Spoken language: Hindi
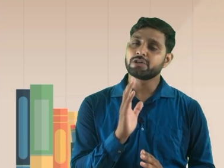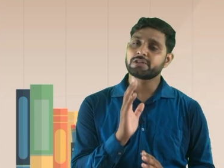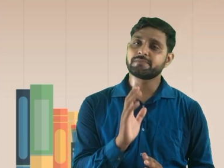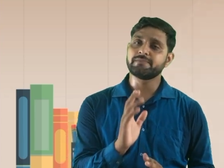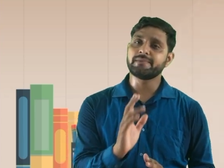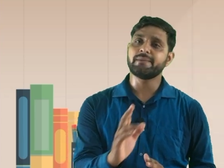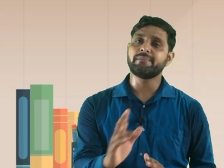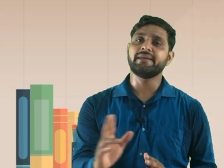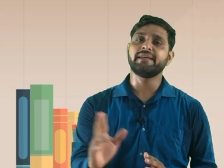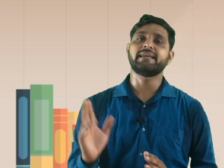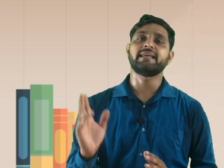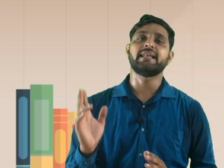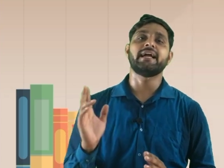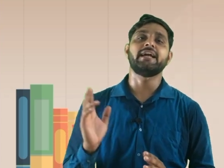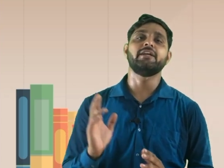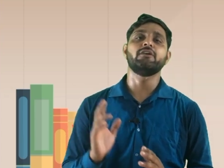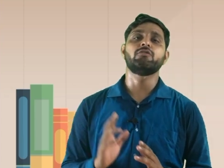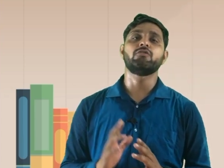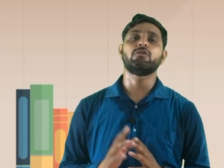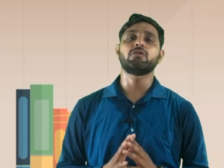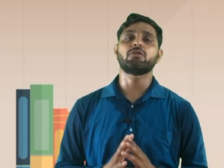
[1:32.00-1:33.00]
उसमें भी
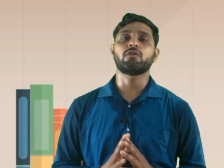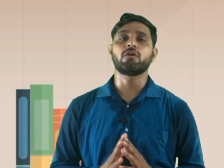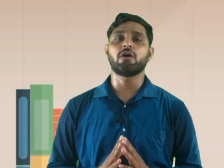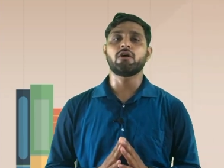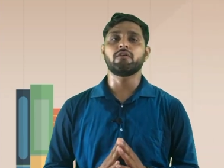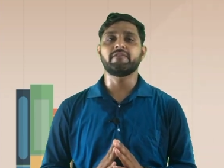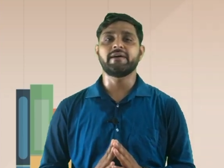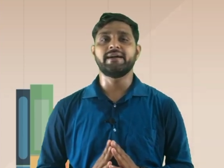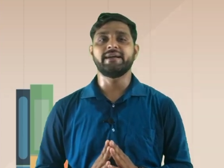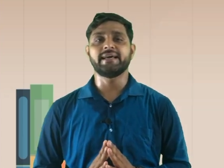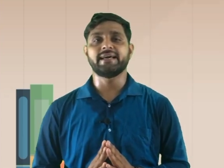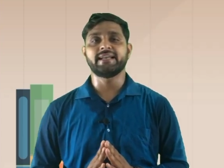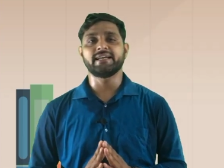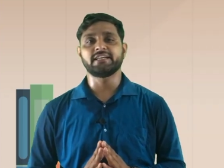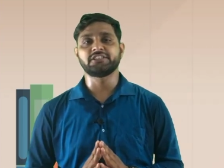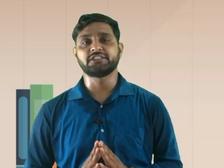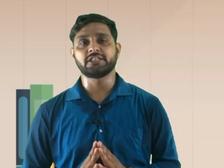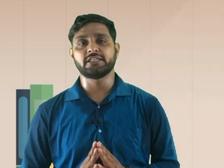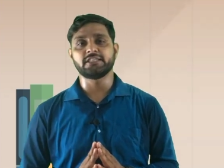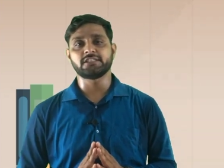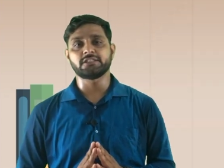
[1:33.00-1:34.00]
खिलाड़ी को क्लॉक वाइज
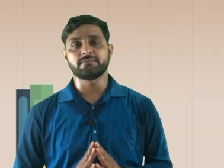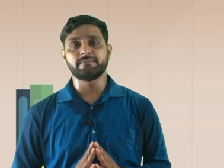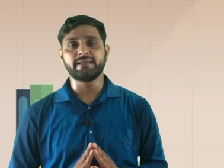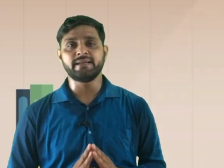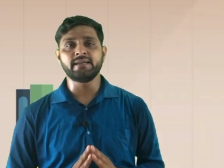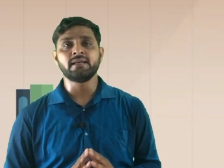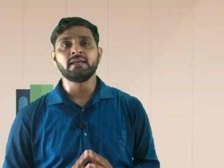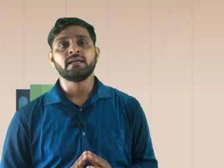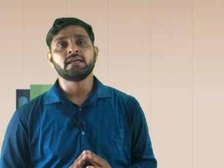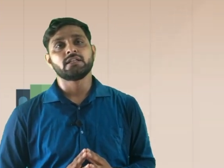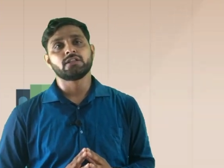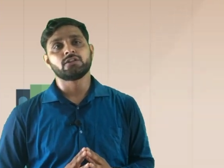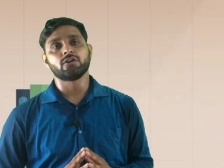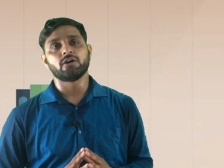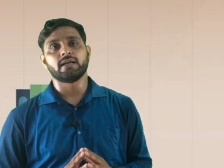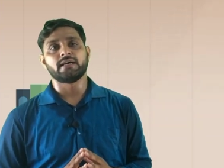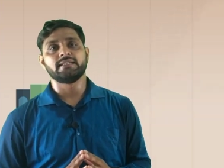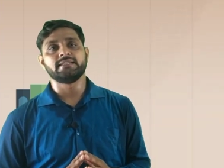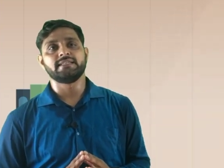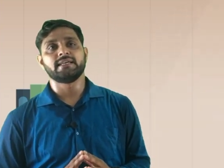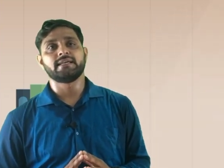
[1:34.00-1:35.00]
डायरेक्शन में
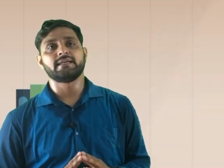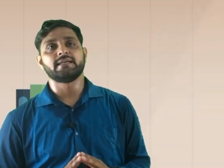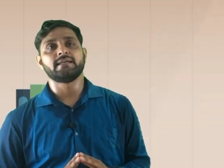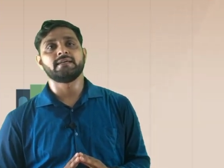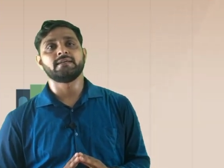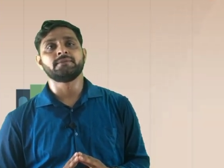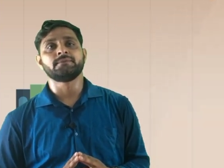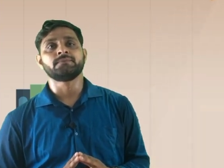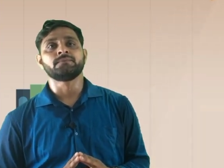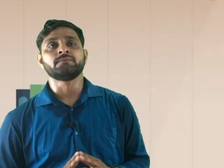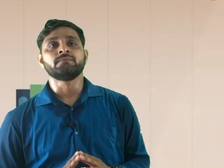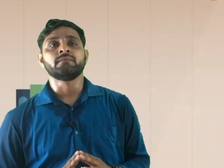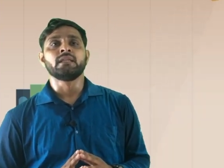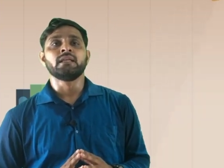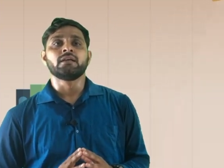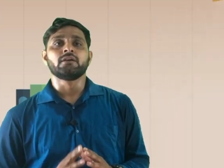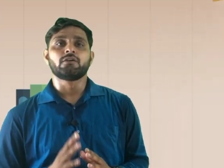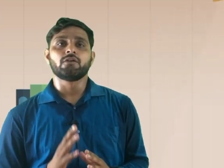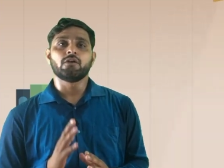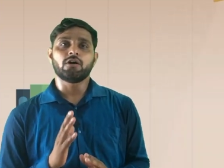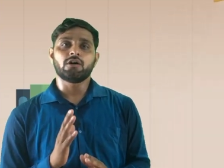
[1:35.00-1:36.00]
दौड़ा दिया गया
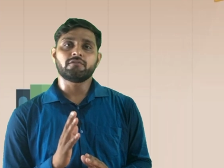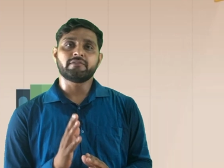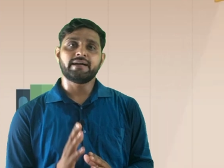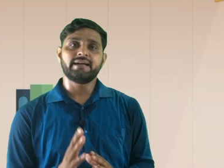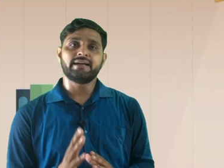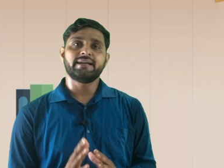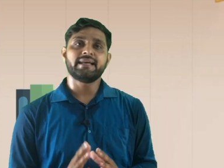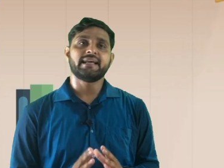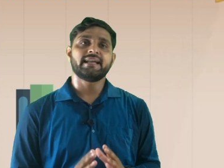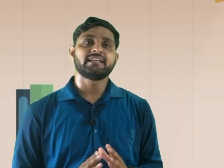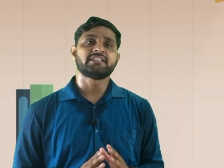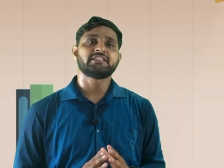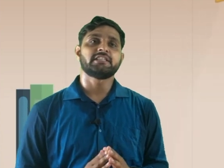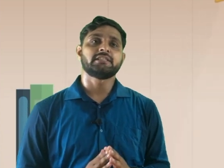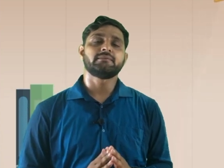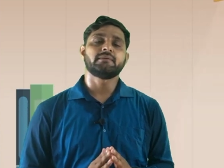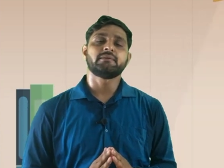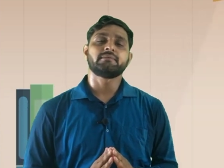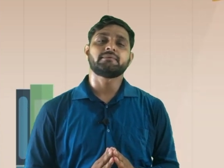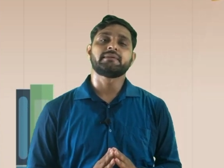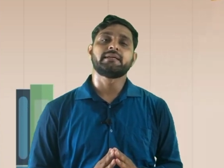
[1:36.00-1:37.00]
क्लॉक वाइज डायरेक्शन
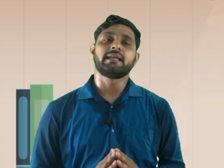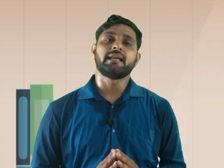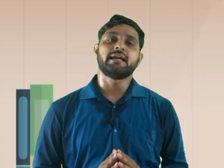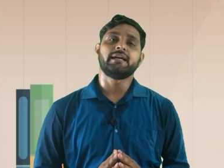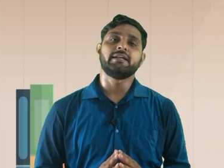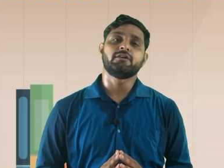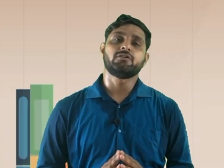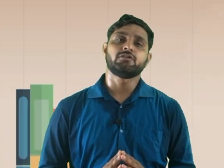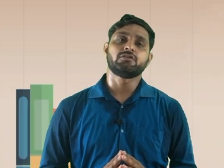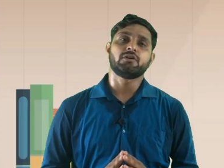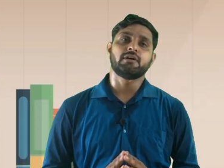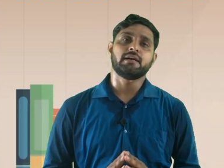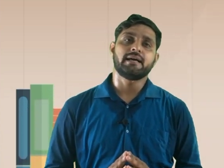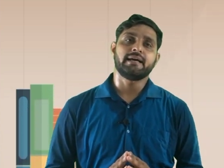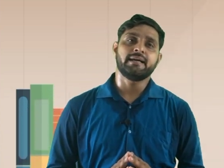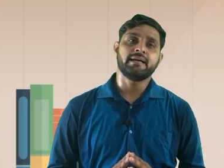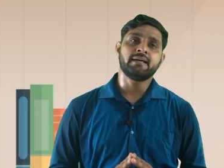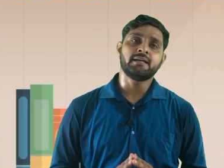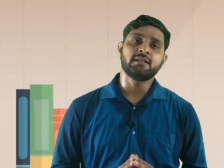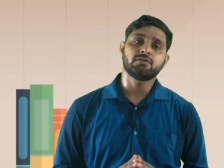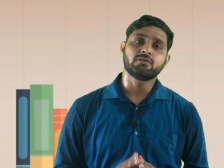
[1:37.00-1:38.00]
में खिलाड़ी को
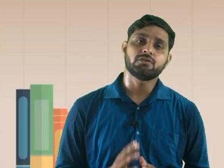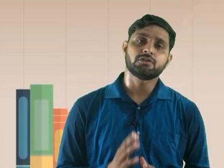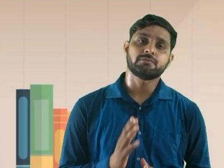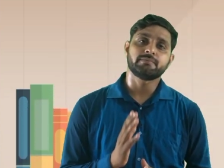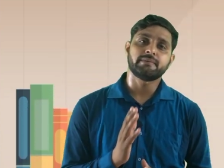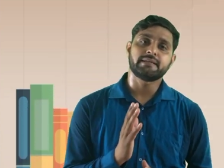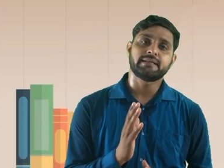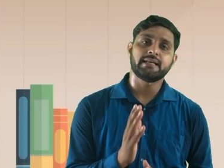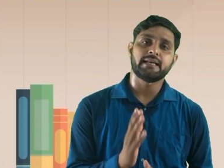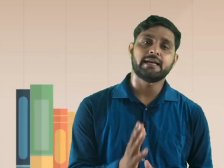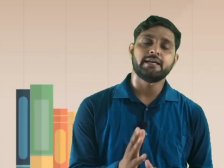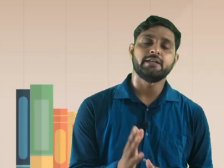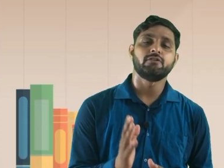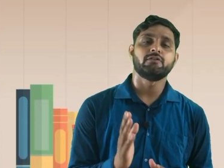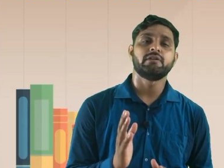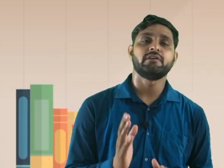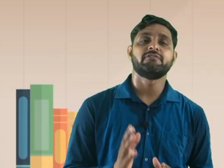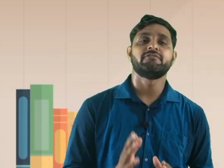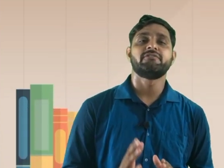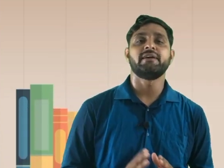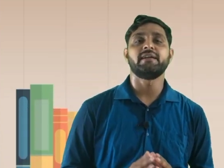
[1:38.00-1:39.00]
दौड़ाया तो उसमें खिलाड़ियों
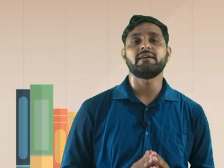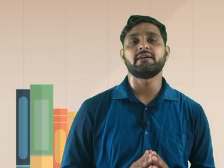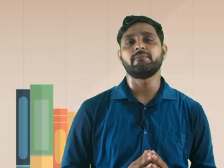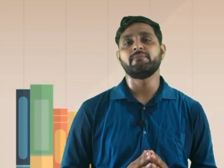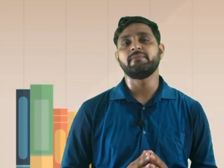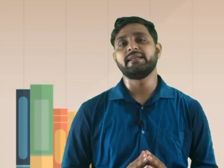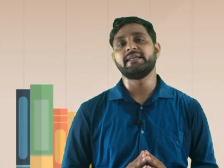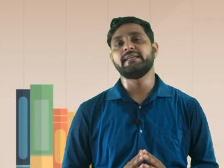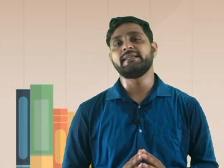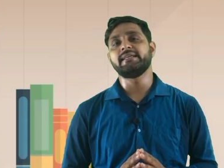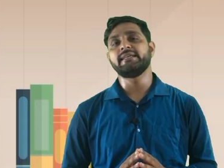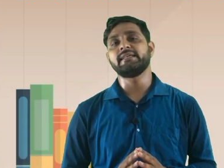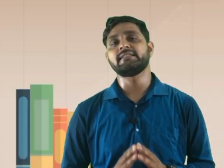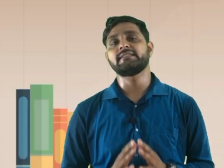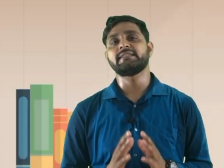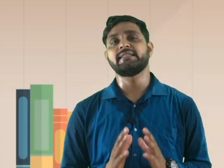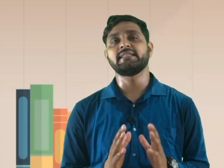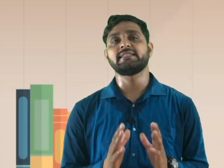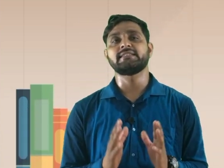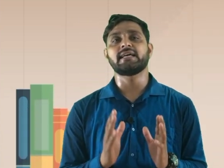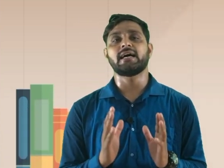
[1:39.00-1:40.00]
ने फिर कंप्लेन की
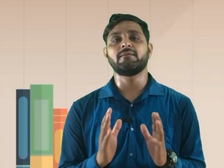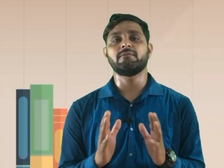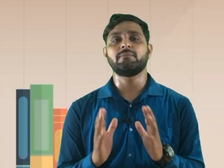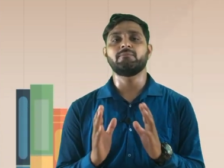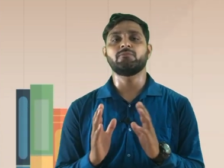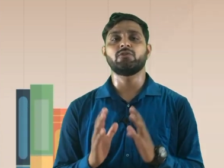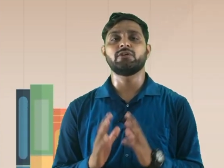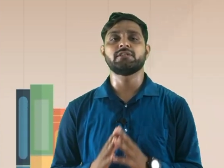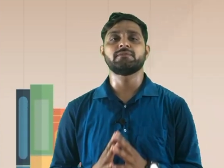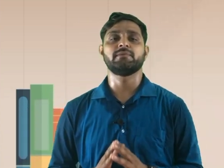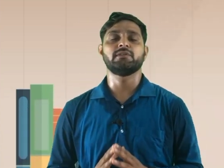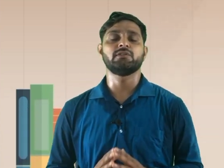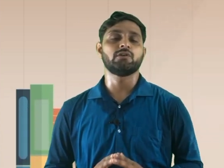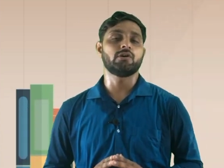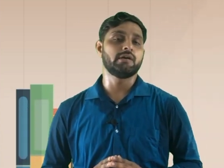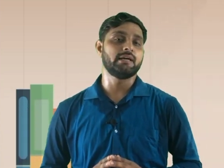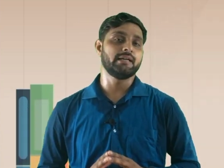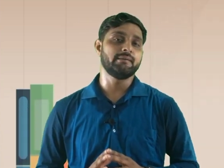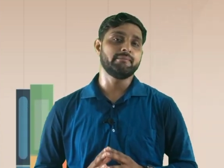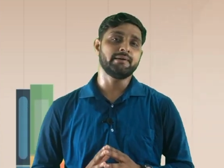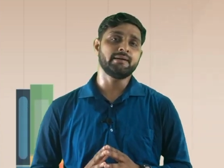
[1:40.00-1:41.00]
इसकी साहब हमको इसमें
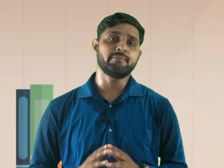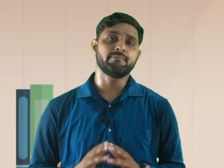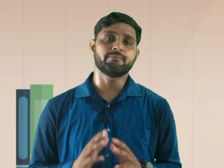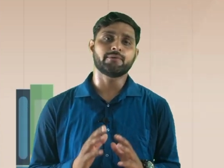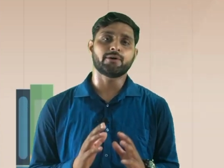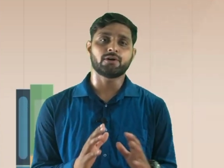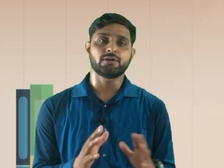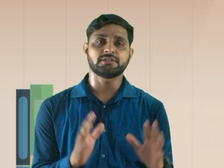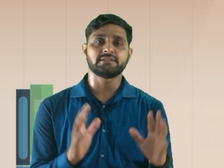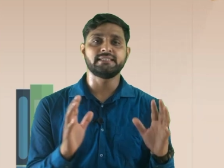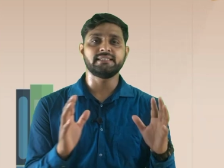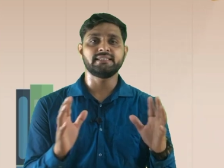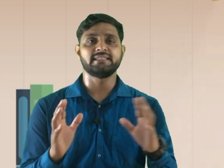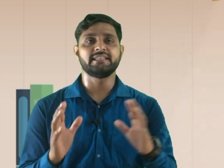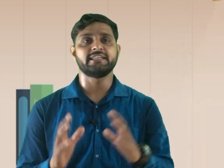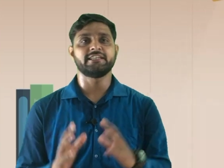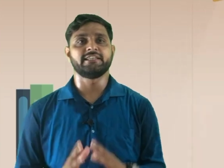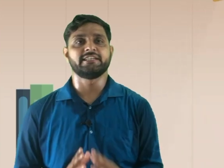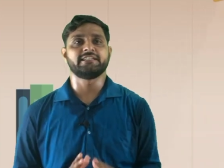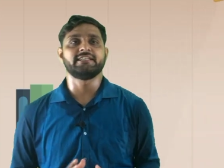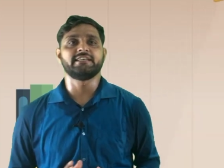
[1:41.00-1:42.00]
दौड़ने में बहुत सी
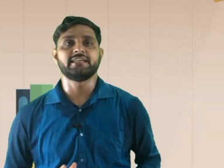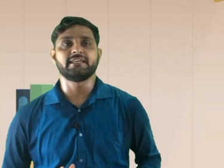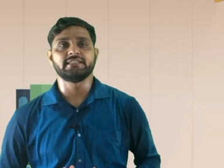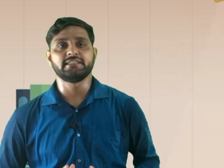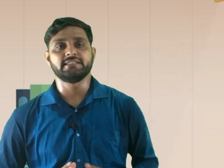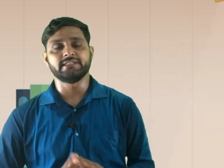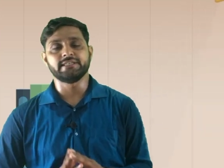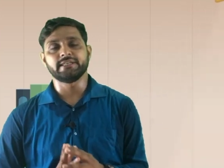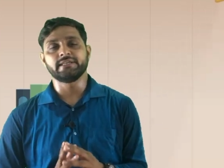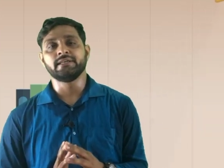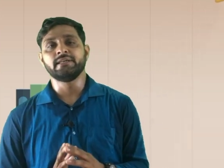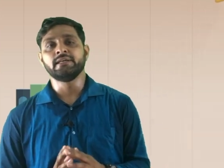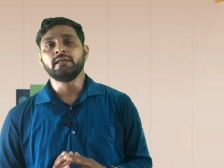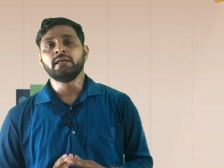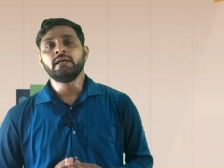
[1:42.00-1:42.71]
दिक्कतें आती हैं